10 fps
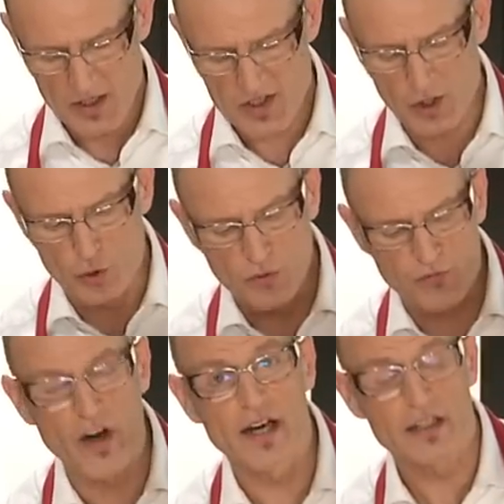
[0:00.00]
si
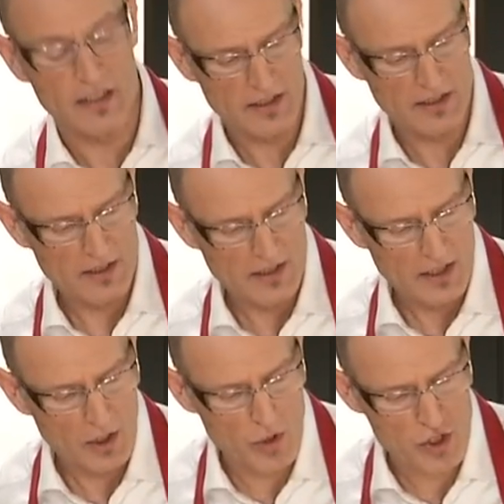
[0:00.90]
tuffa
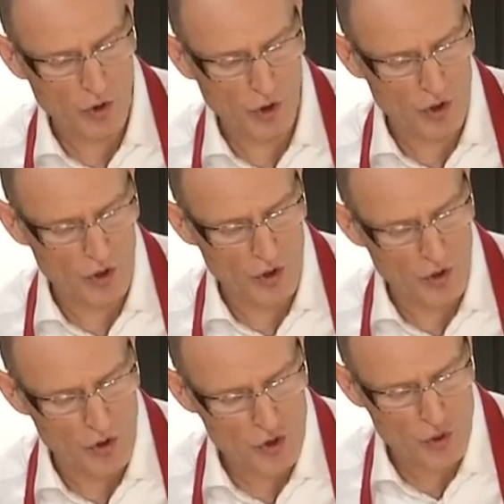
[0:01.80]
in questo
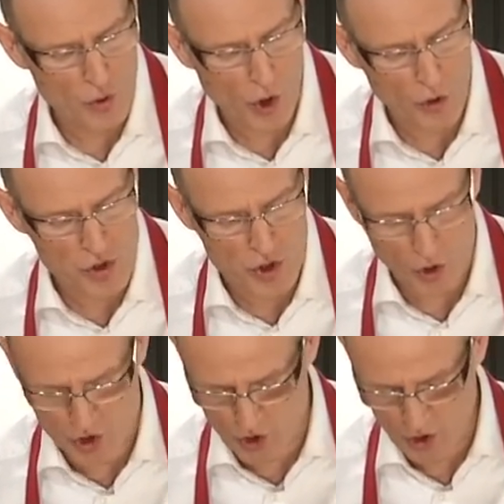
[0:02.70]
sugo
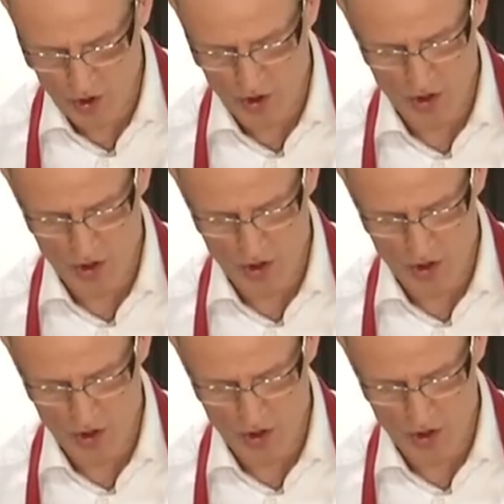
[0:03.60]
gustoso